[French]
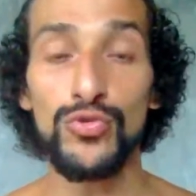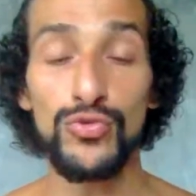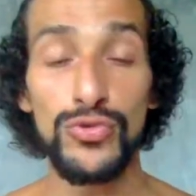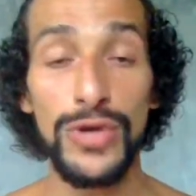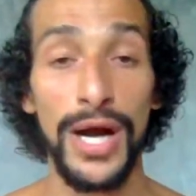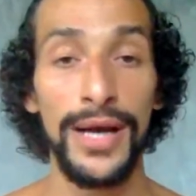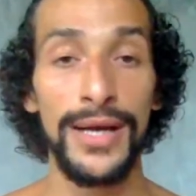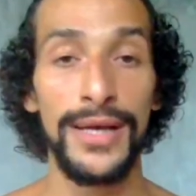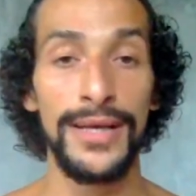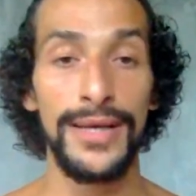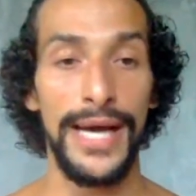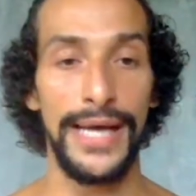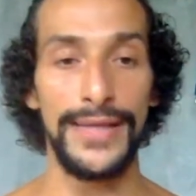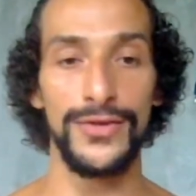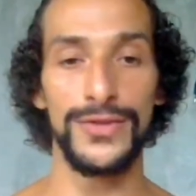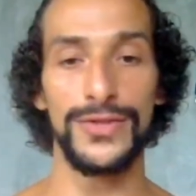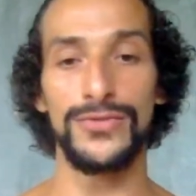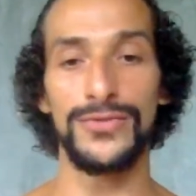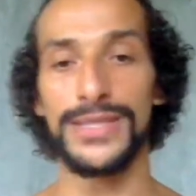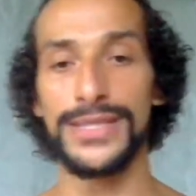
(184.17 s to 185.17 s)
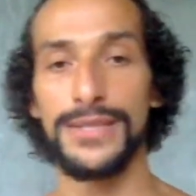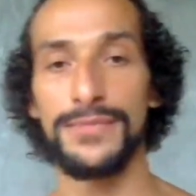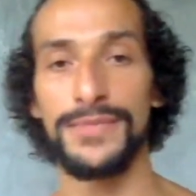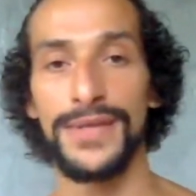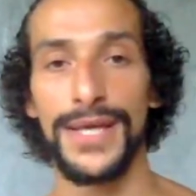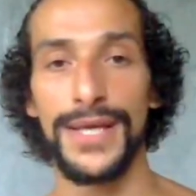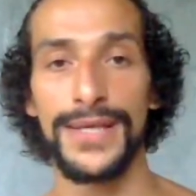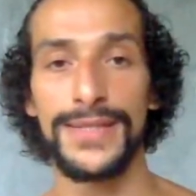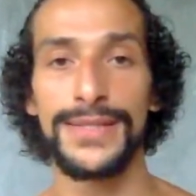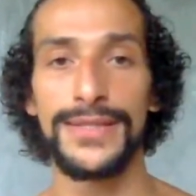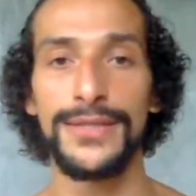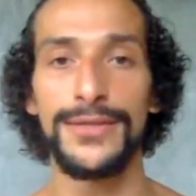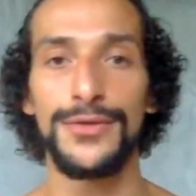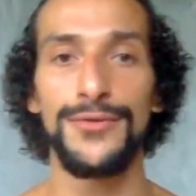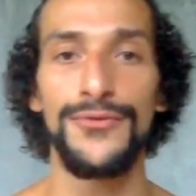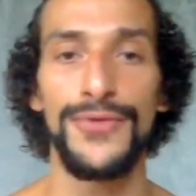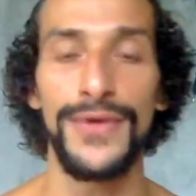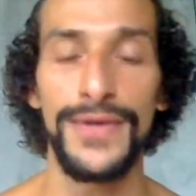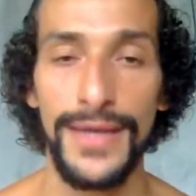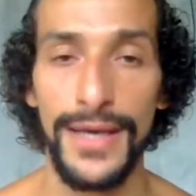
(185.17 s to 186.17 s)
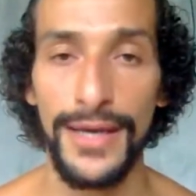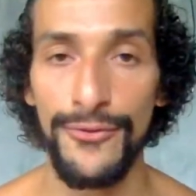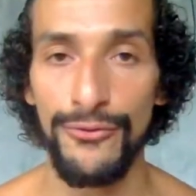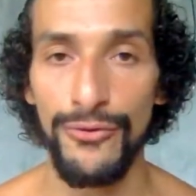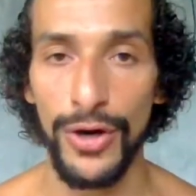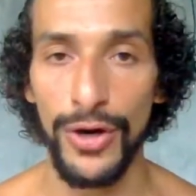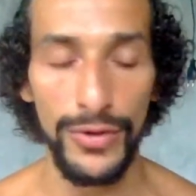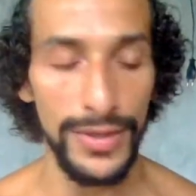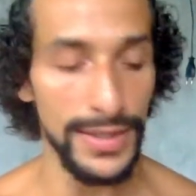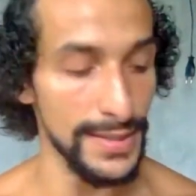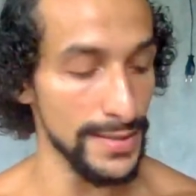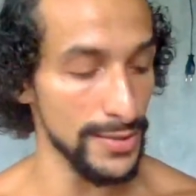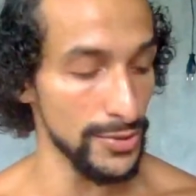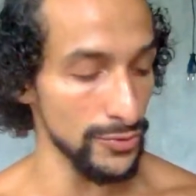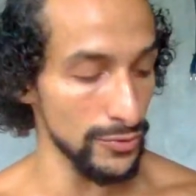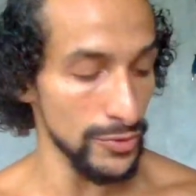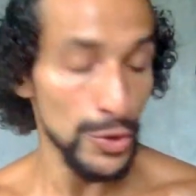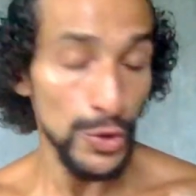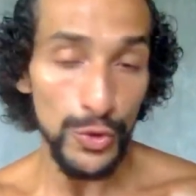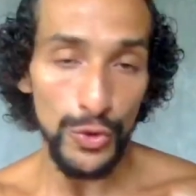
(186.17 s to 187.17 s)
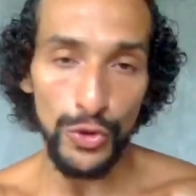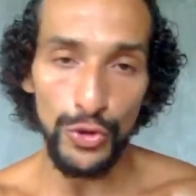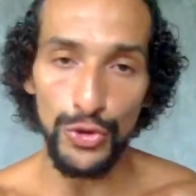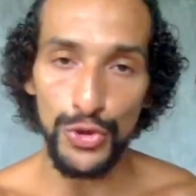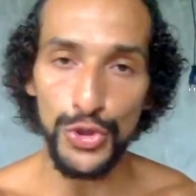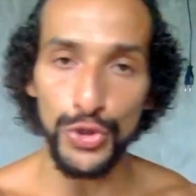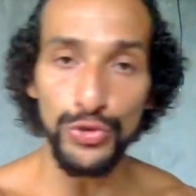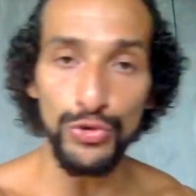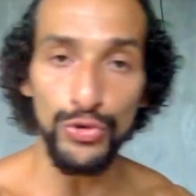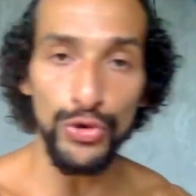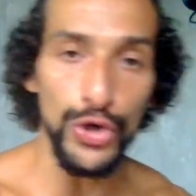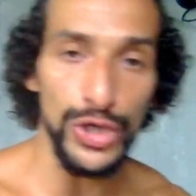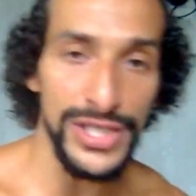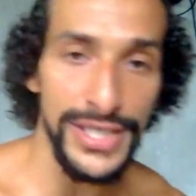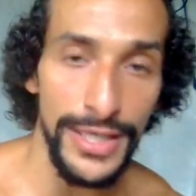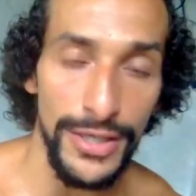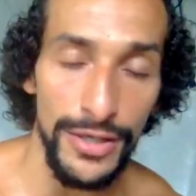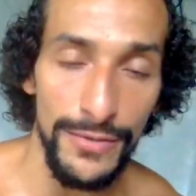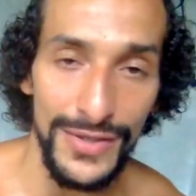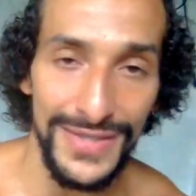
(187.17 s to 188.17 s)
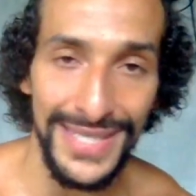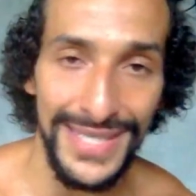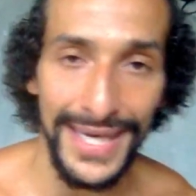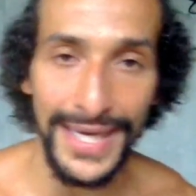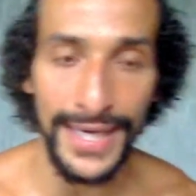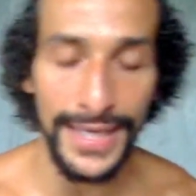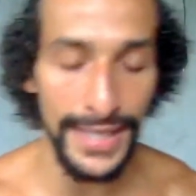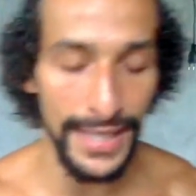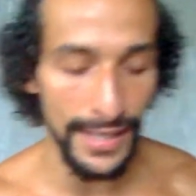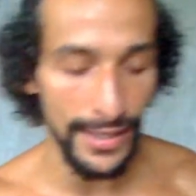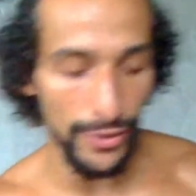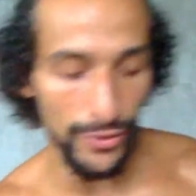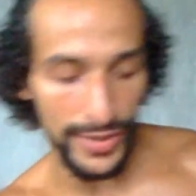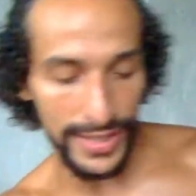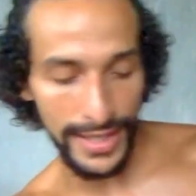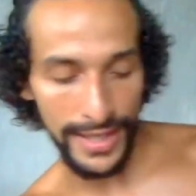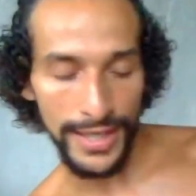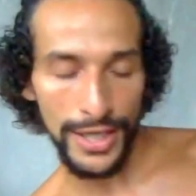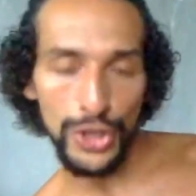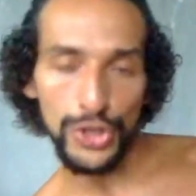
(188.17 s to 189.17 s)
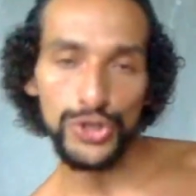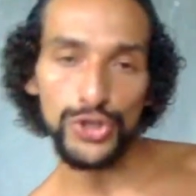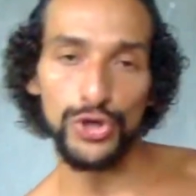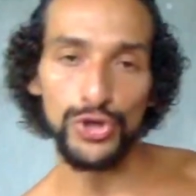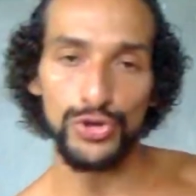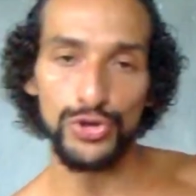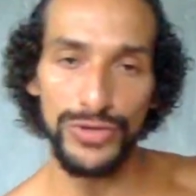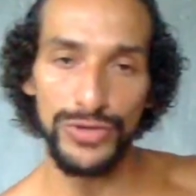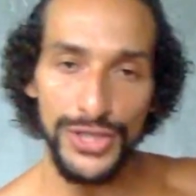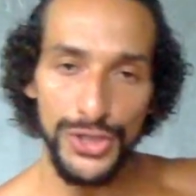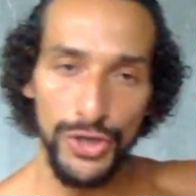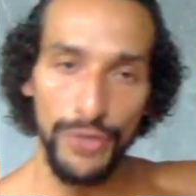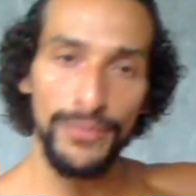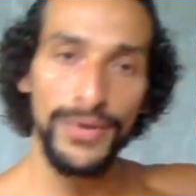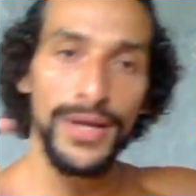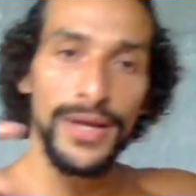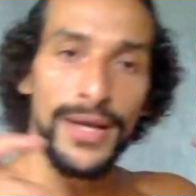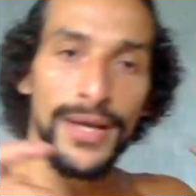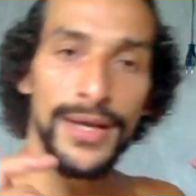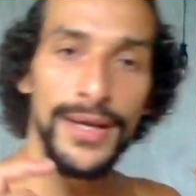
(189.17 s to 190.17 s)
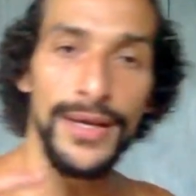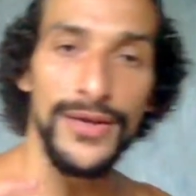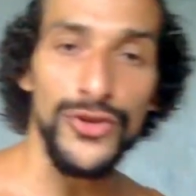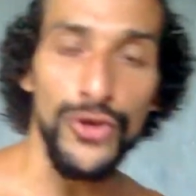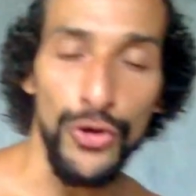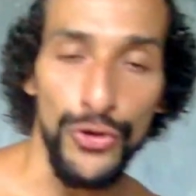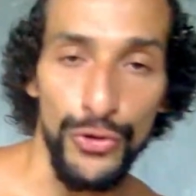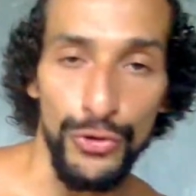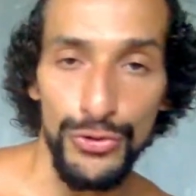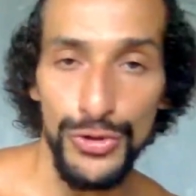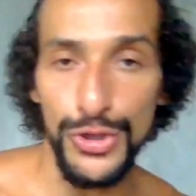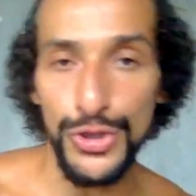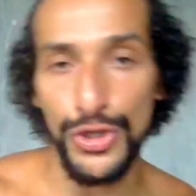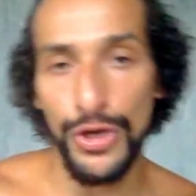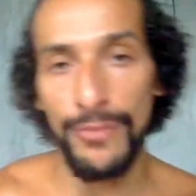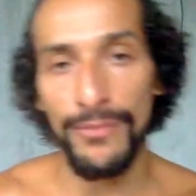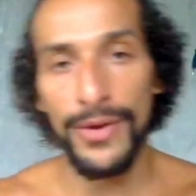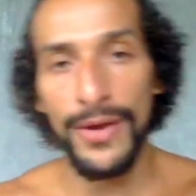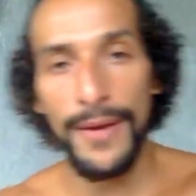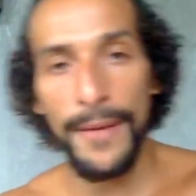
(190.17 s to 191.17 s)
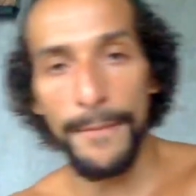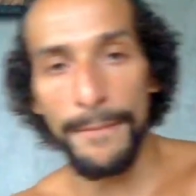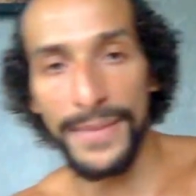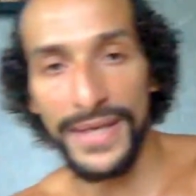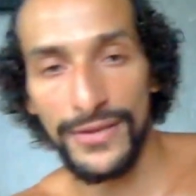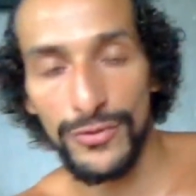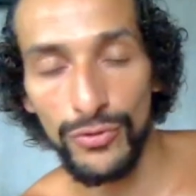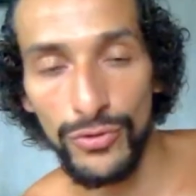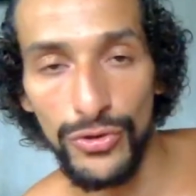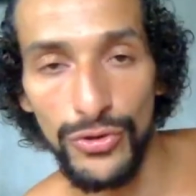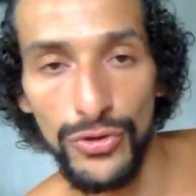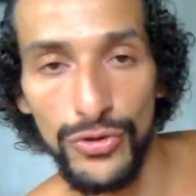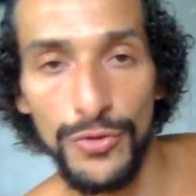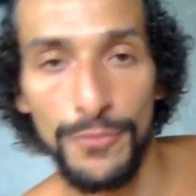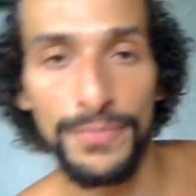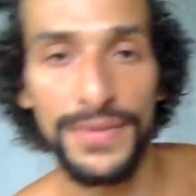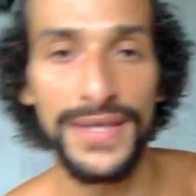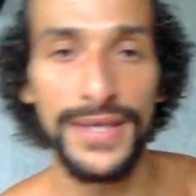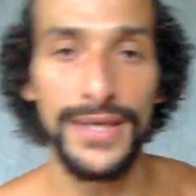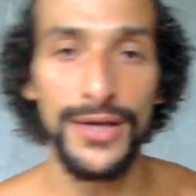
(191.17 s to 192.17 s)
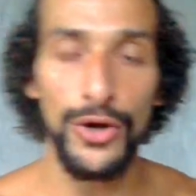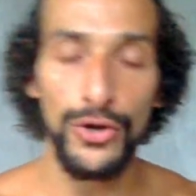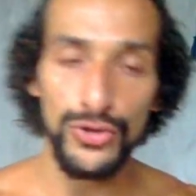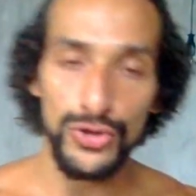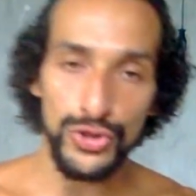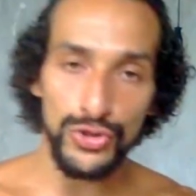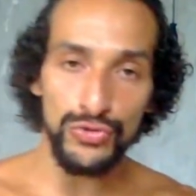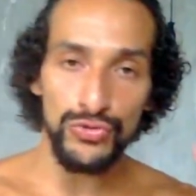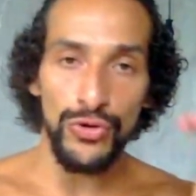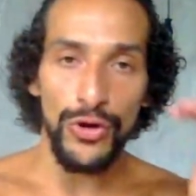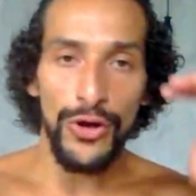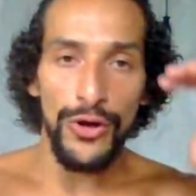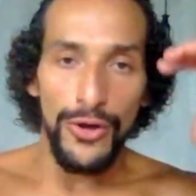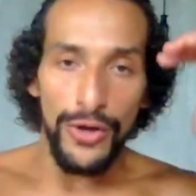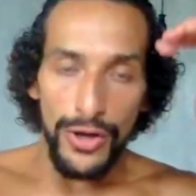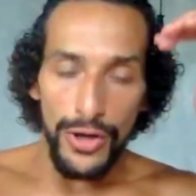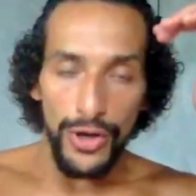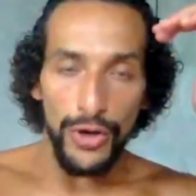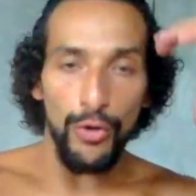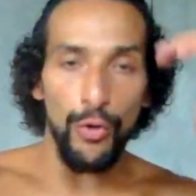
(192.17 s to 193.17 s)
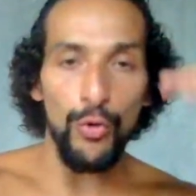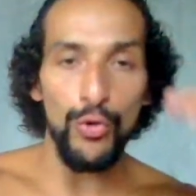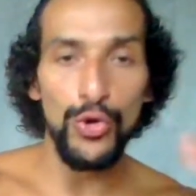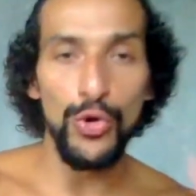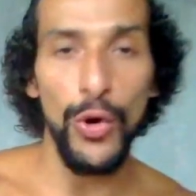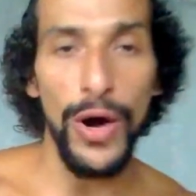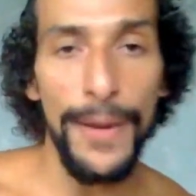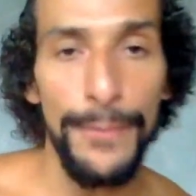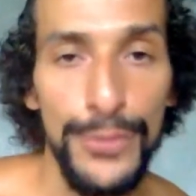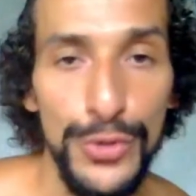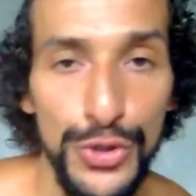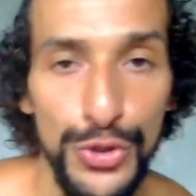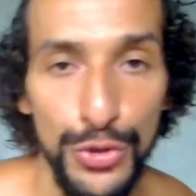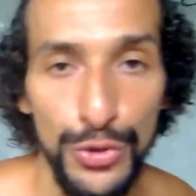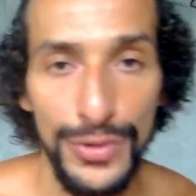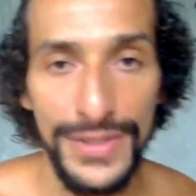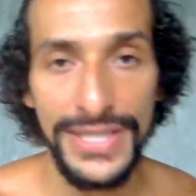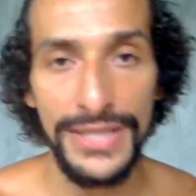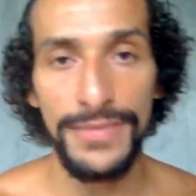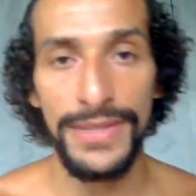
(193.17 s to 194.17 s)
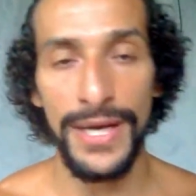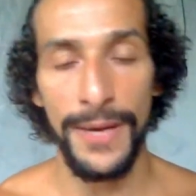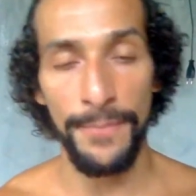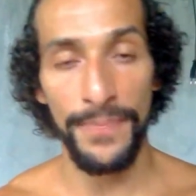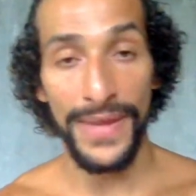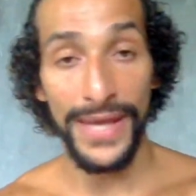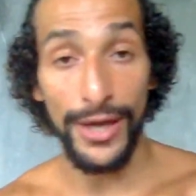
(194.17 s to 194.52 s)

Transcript: Oula, attention Slim, es assis, tu fais ta foire aux questions, le genou gauche il commence à crier. Ok, changeons les jambes, tendons une jambe, mettons le, pied en dessous, euh, roulons un peu sur le tibia.